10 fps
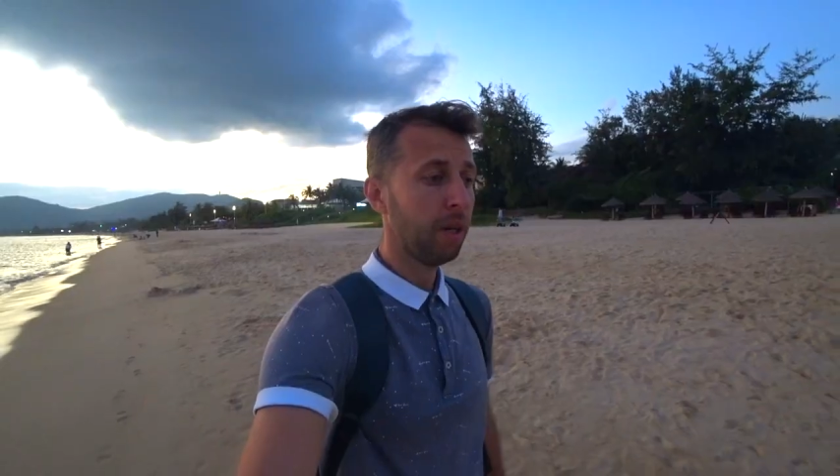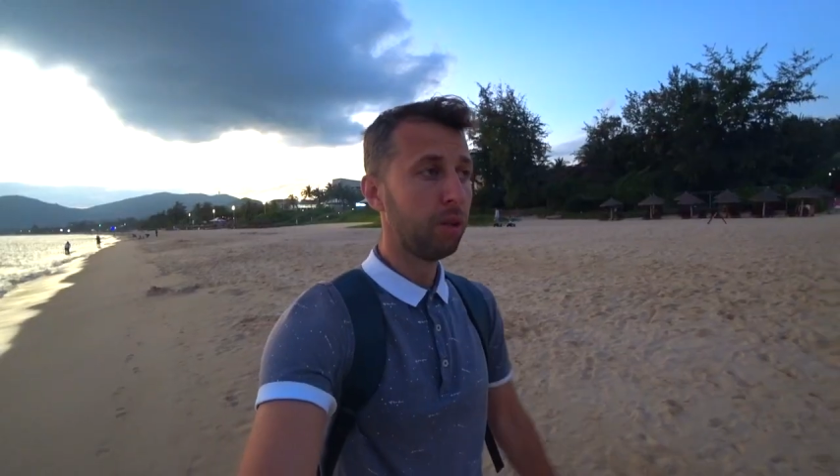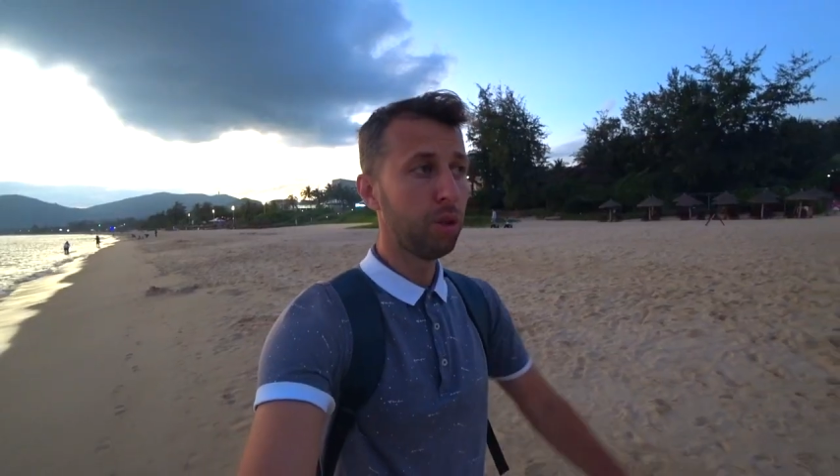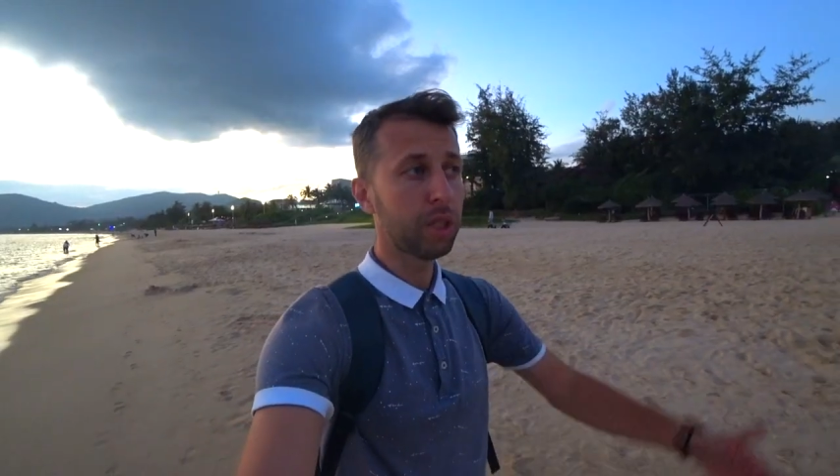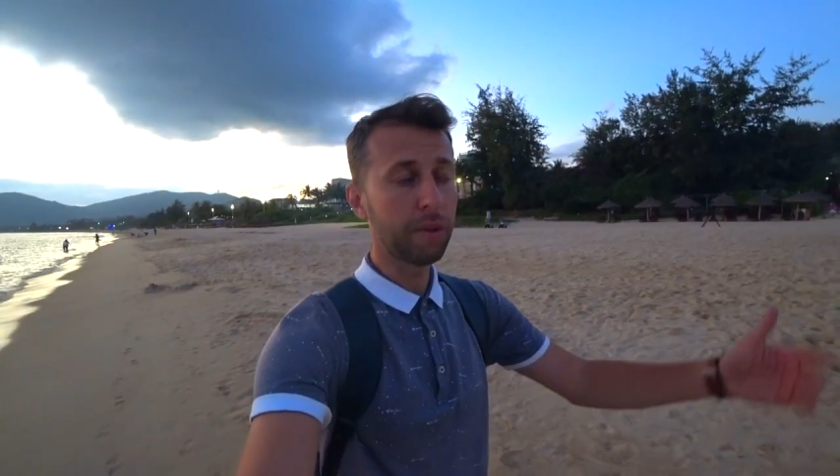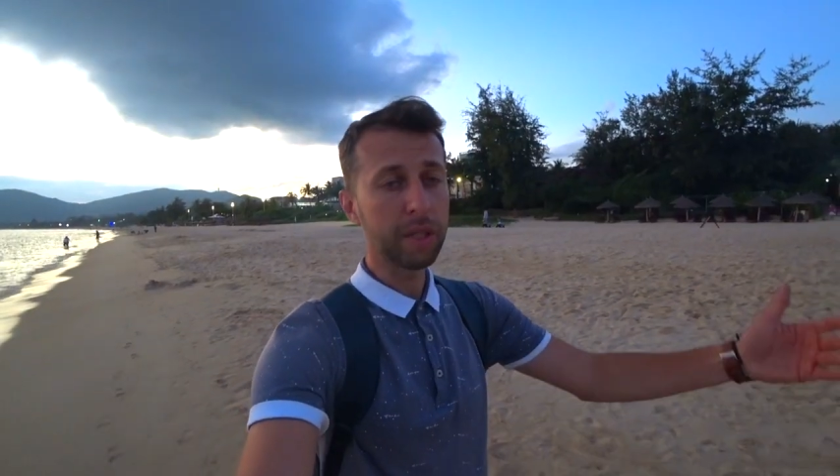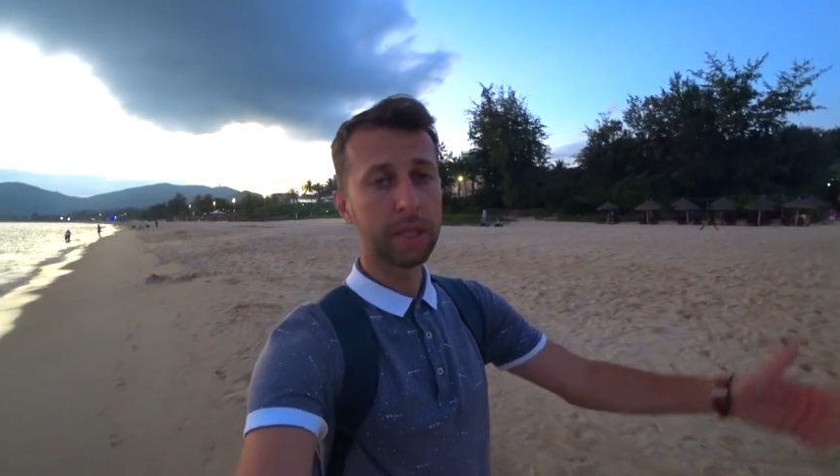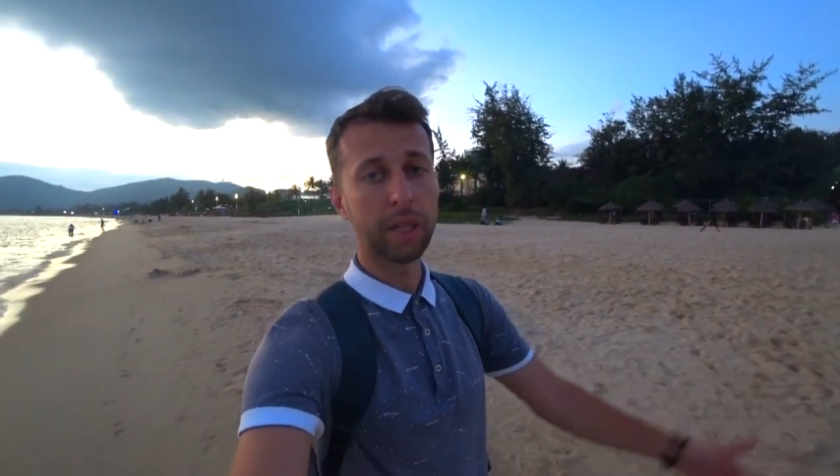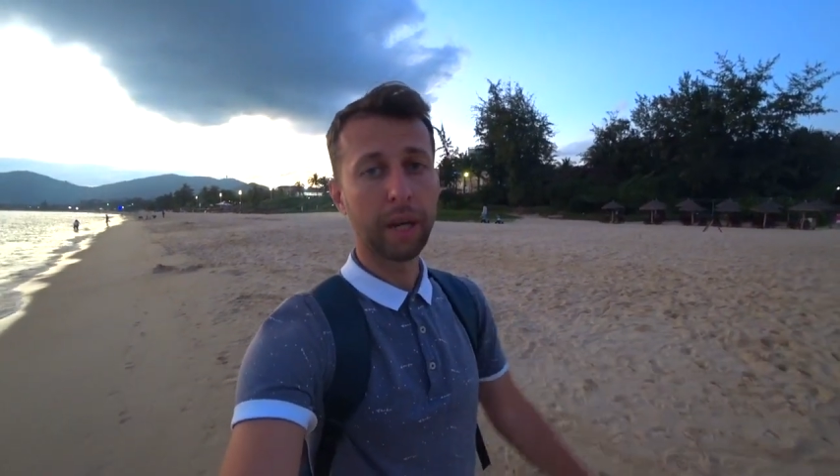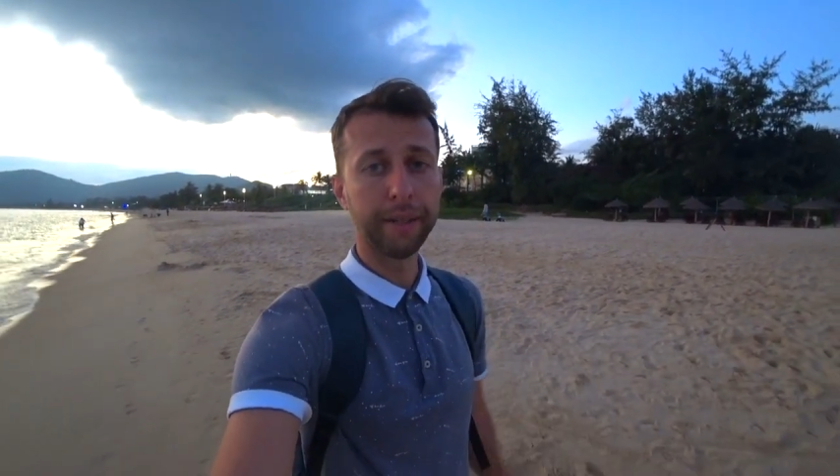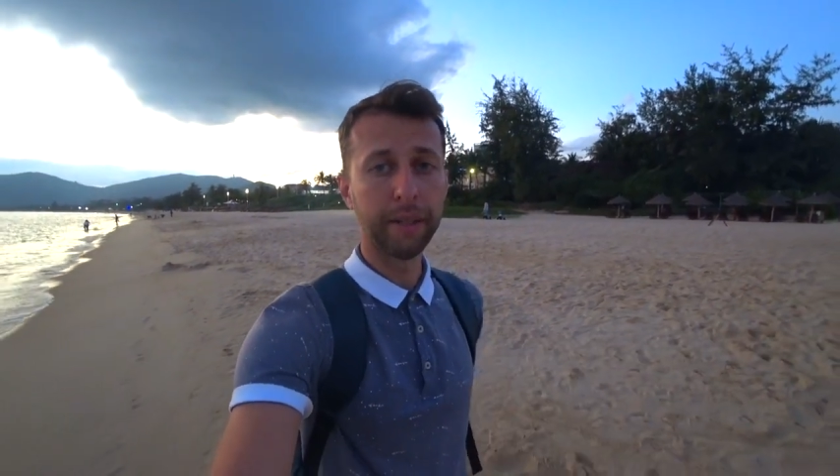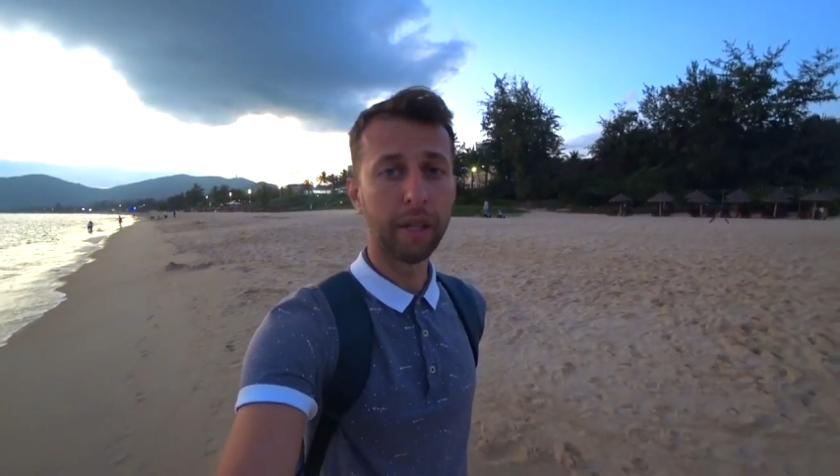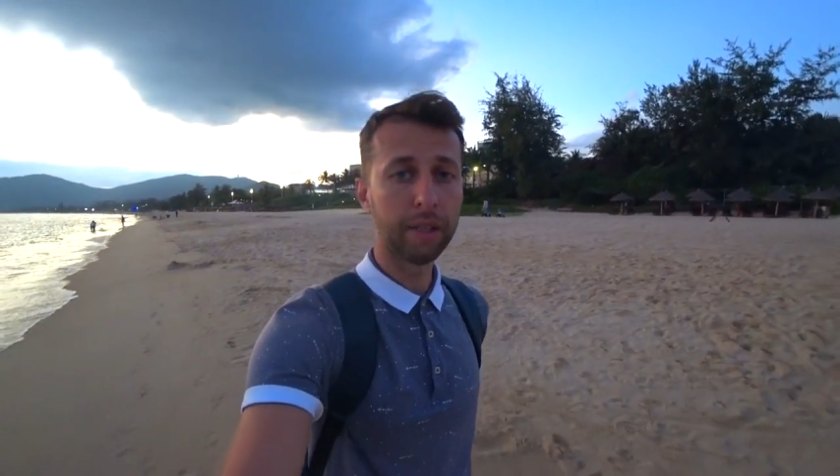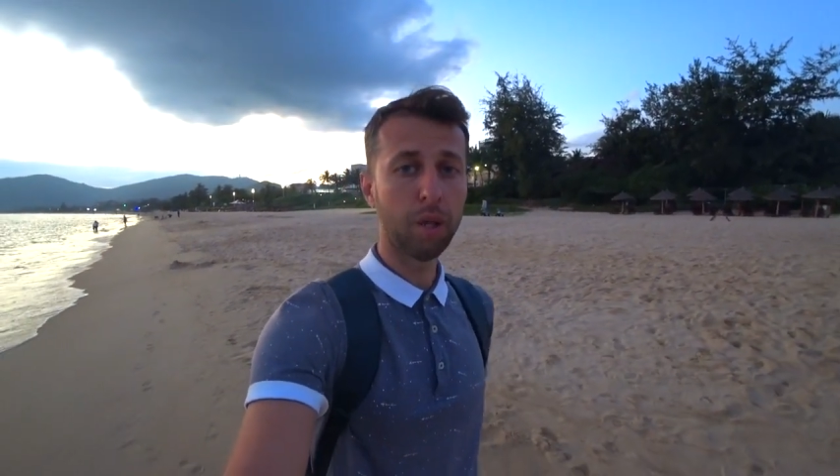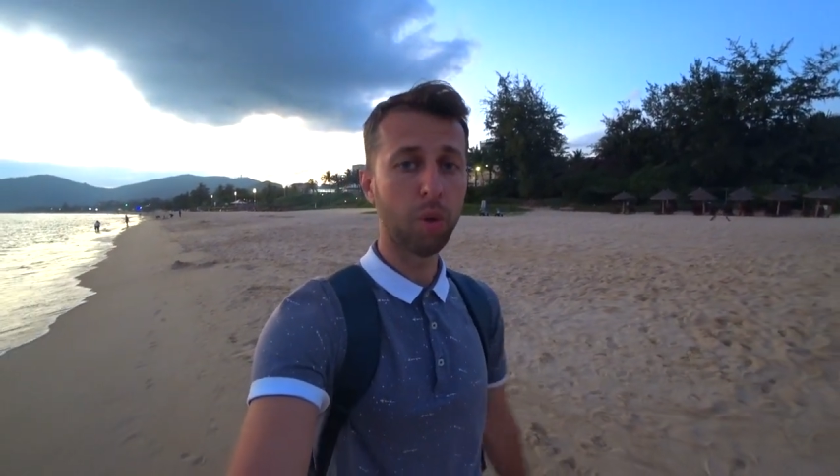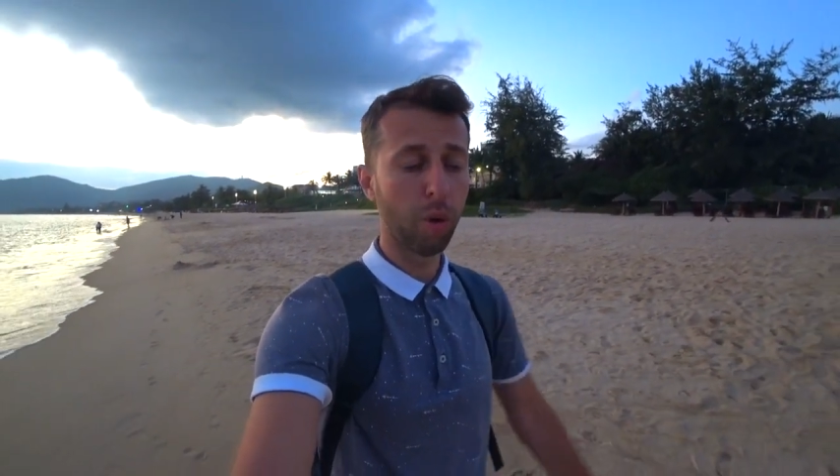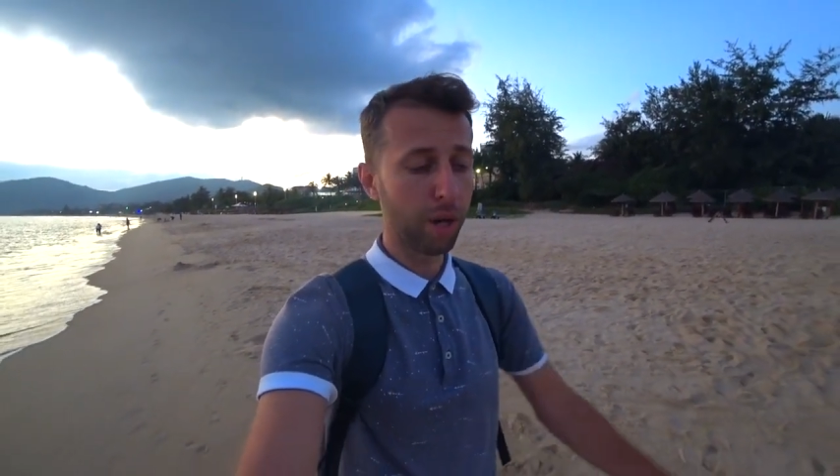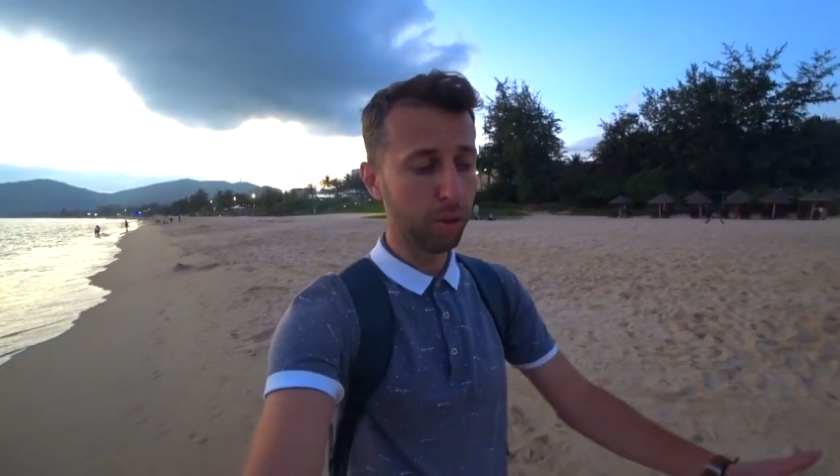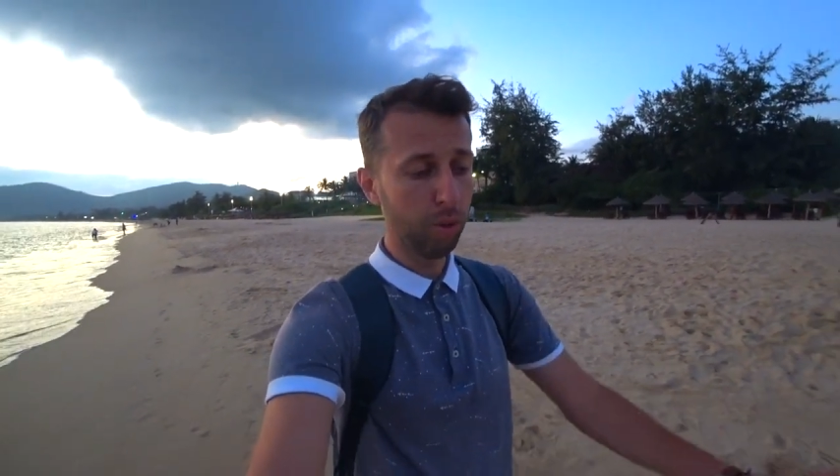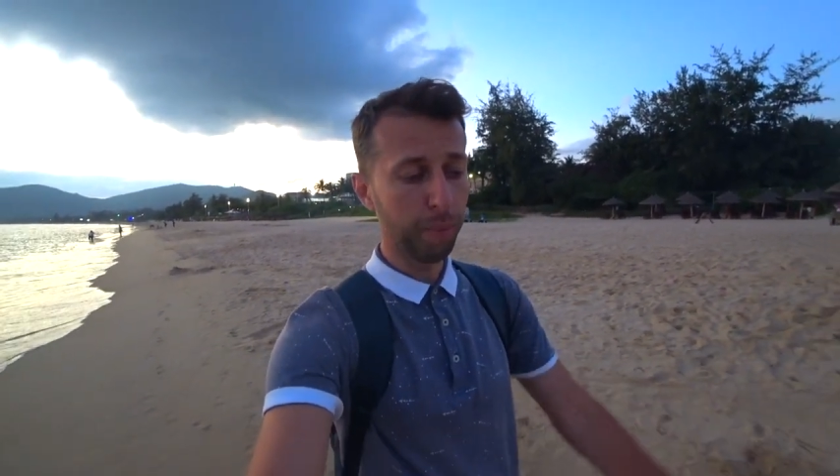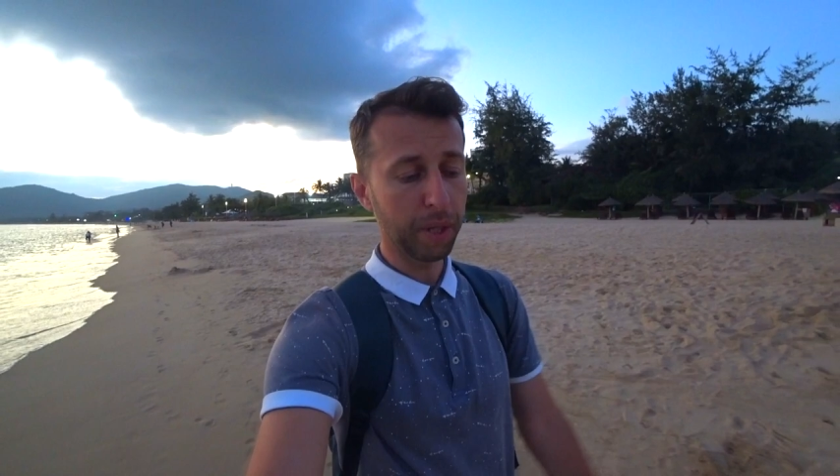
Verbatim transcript: Ну и, соответственно, как говорил, отель Хуаю,